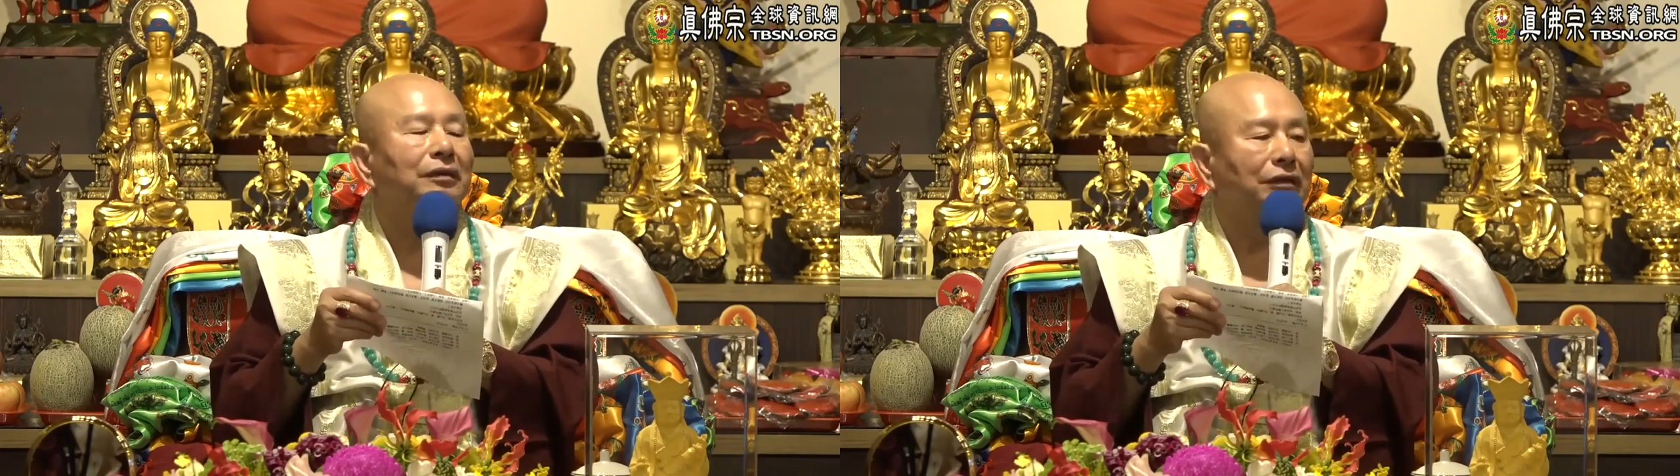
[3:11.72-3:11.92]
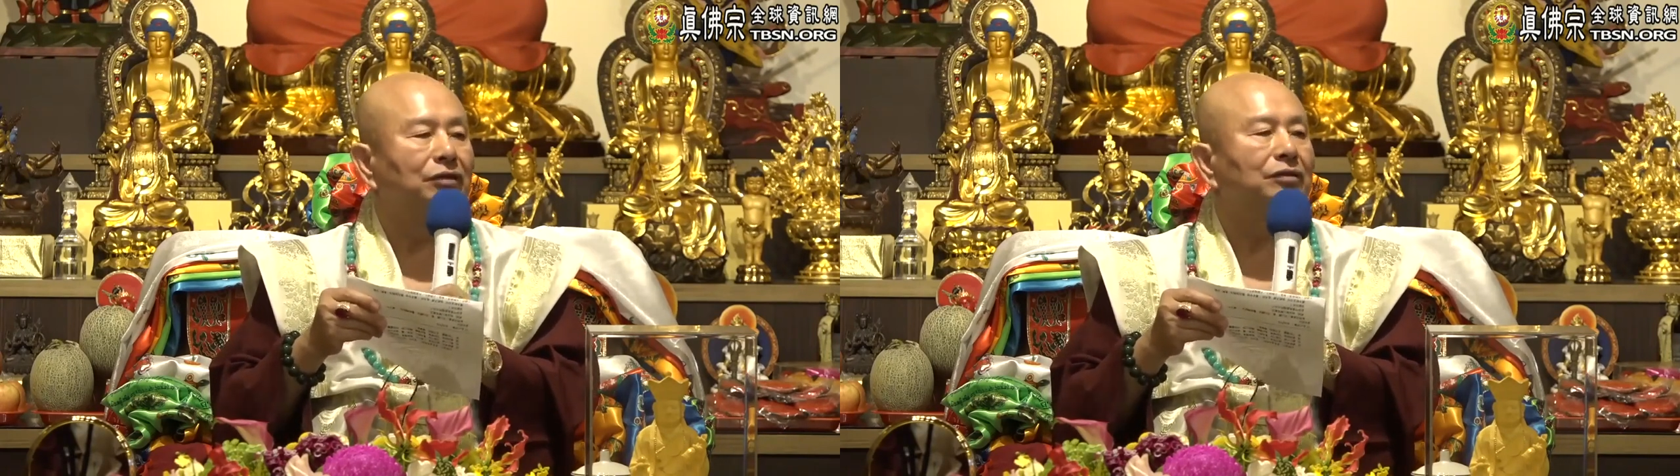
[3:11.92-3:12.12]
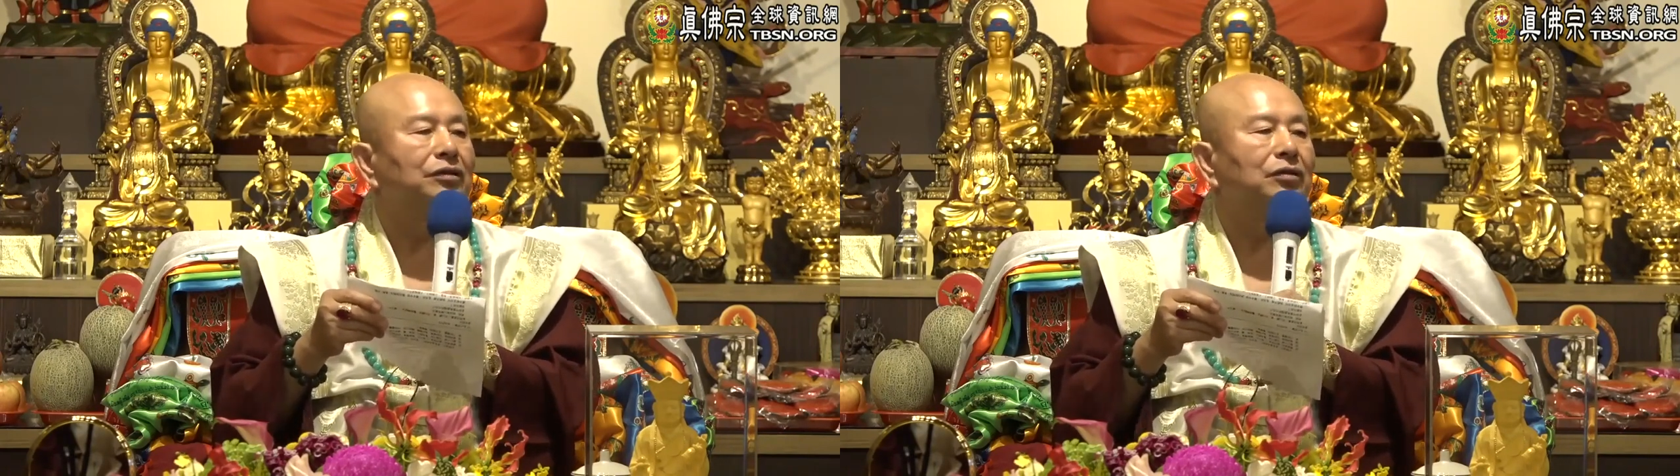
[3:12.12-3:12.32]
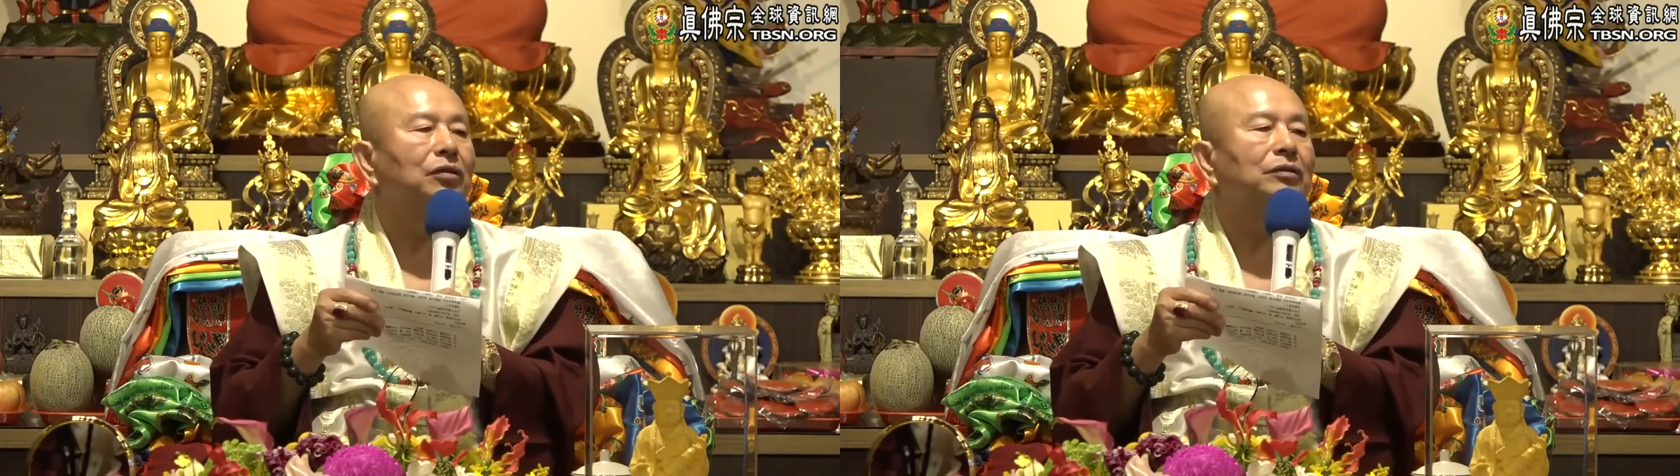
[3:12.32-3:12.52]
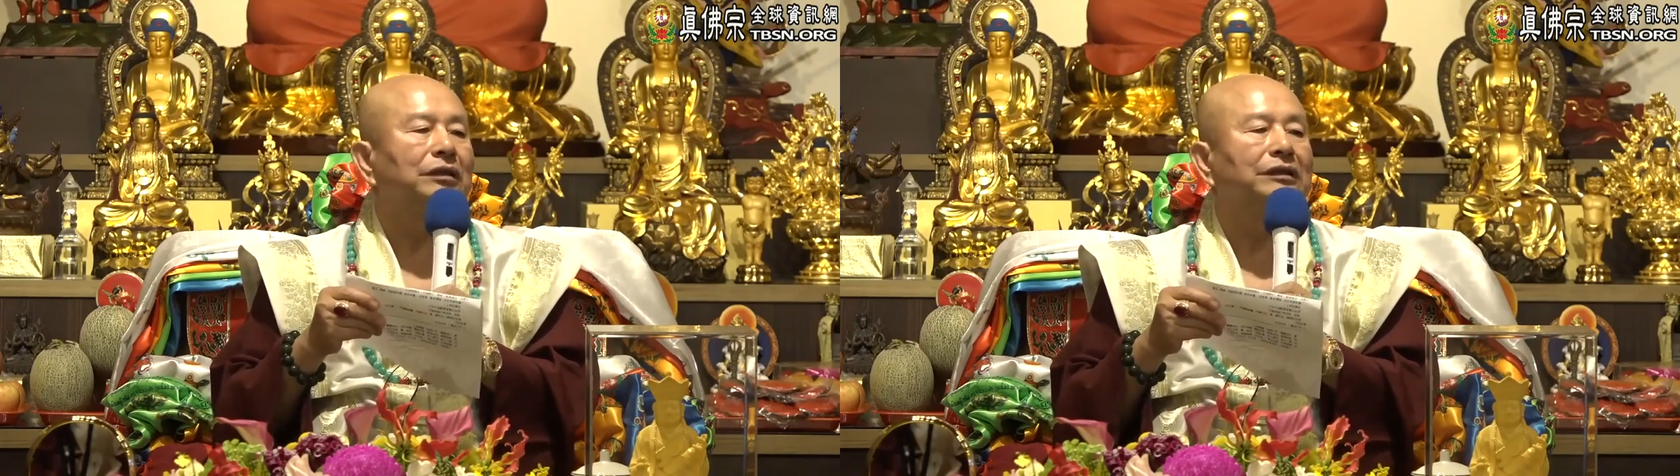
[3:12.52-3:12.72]
也就是
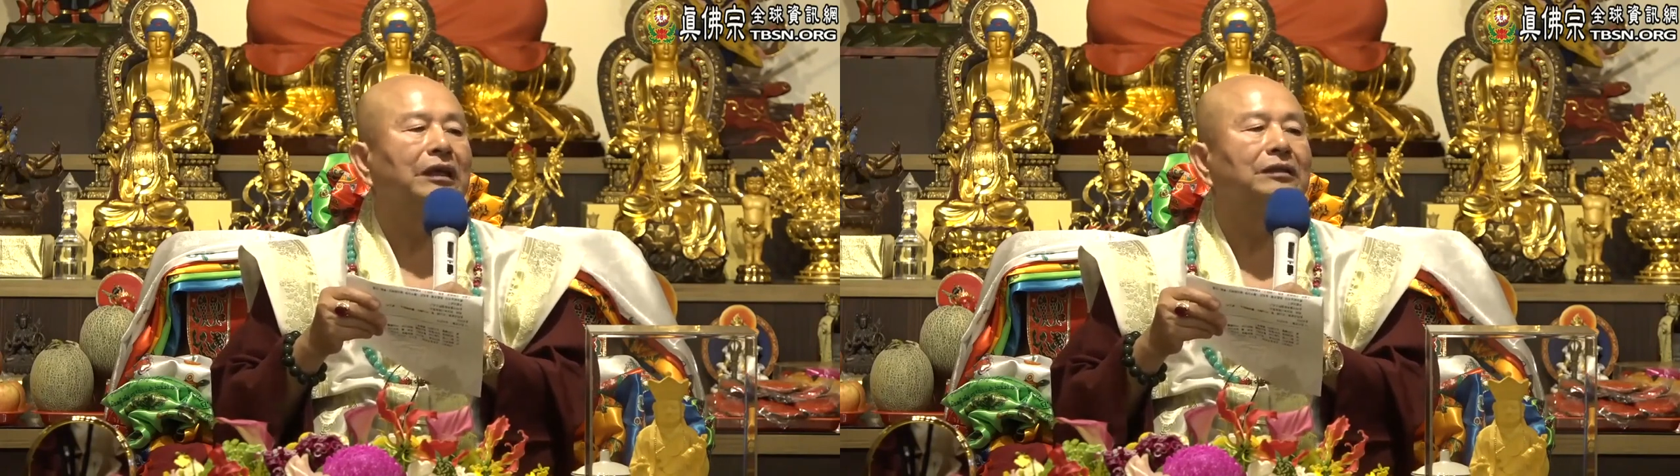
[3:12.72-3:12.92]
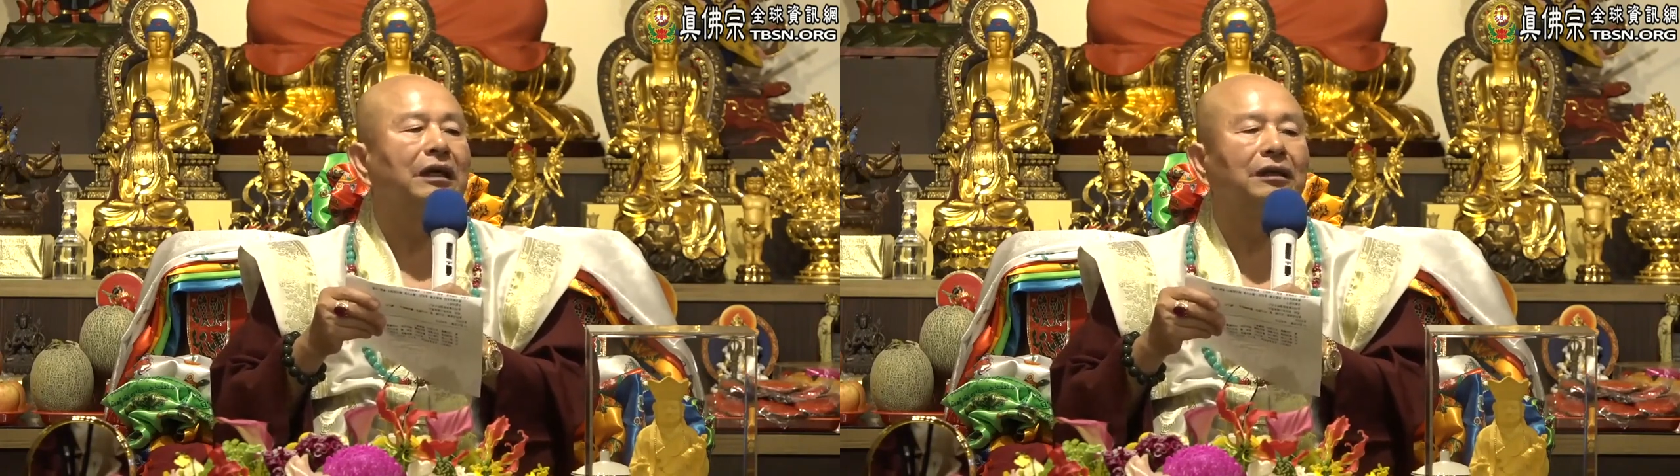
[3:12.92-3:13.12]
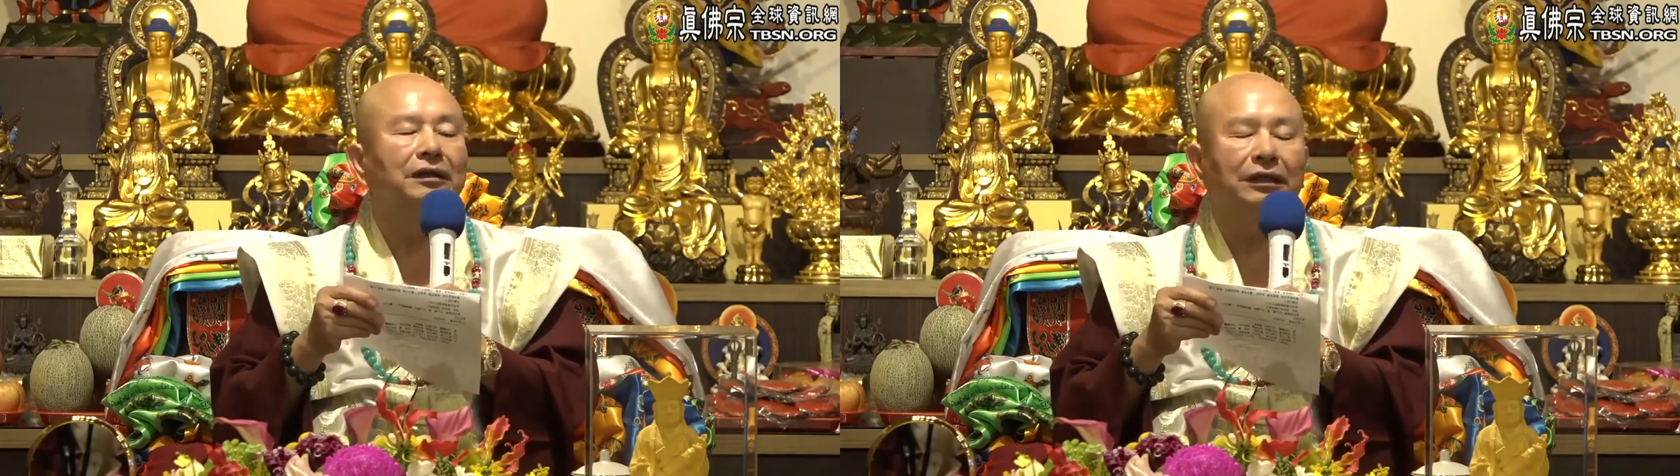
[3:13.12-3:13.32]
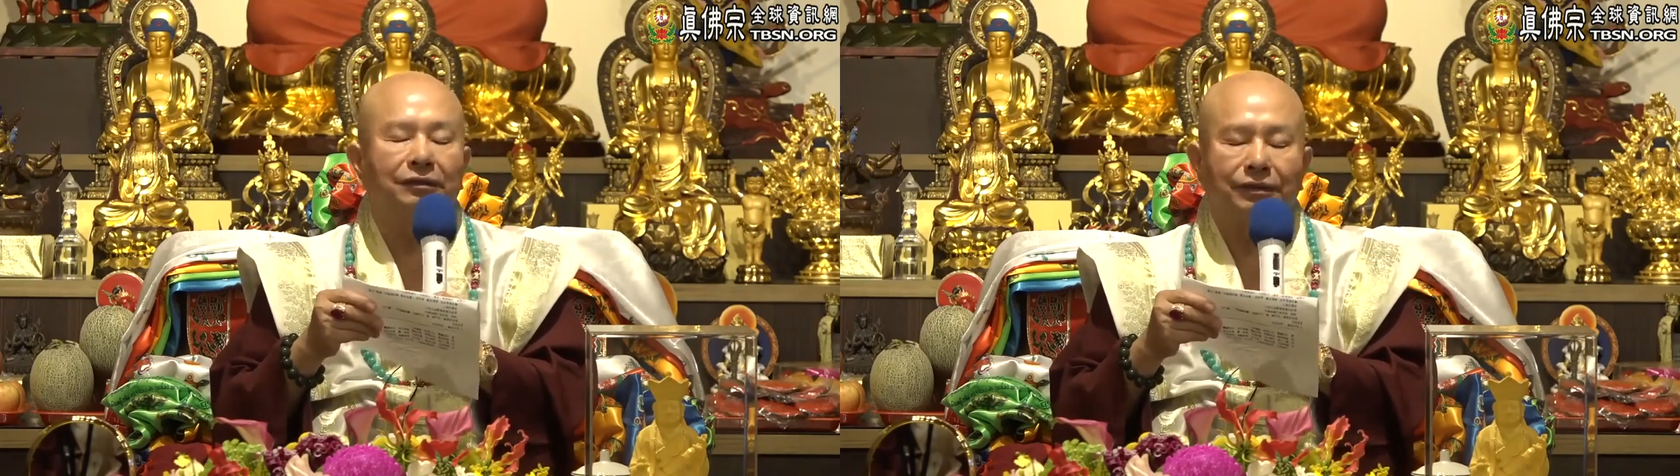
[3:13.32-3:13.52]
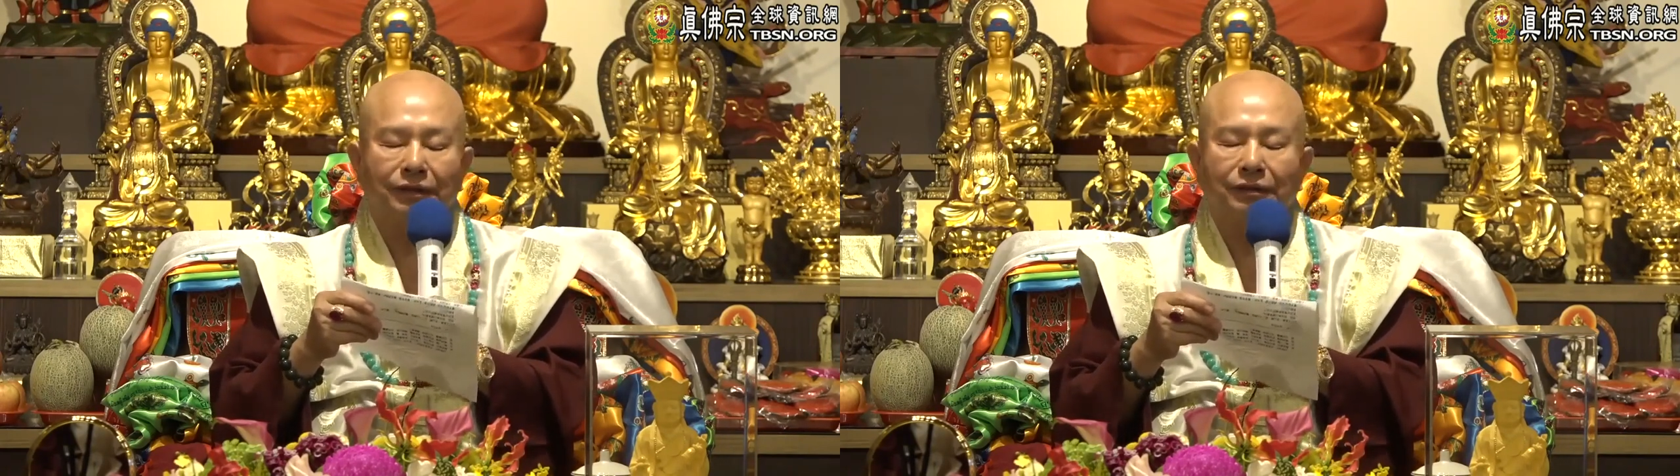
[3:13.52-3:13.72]
说，你常常
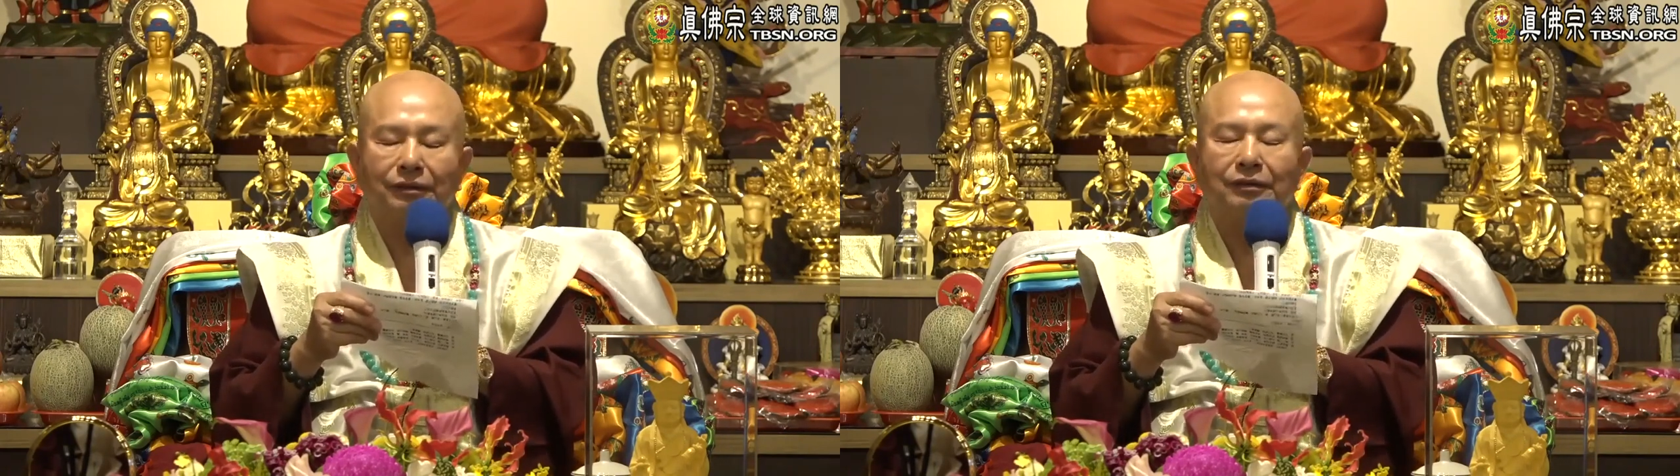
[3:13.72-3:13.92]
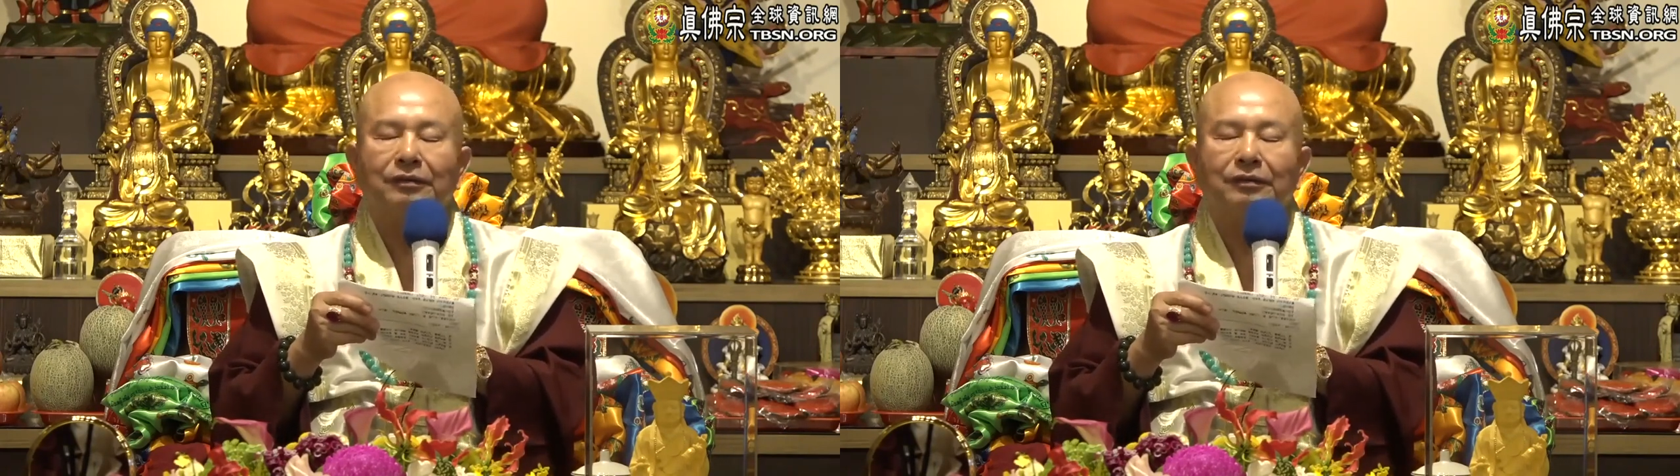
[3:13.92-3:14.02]
练这个。